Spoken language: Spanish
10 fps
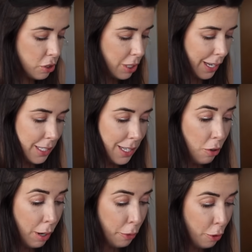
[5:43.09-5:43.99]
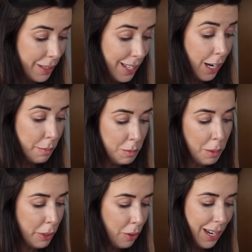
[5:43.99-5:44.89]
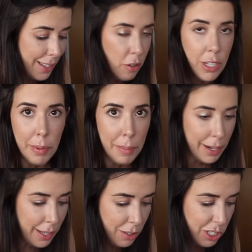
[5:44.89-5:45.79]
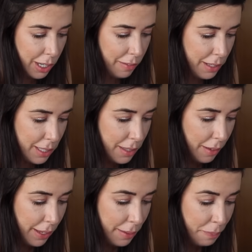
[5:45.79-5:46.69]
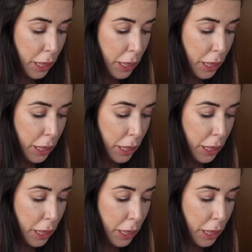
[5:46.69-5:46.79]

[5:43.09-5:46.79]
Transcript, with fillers: o sea que esa no la puedo meter ahora mismo, pero la tengo ya preparada, o sea que bastante bien.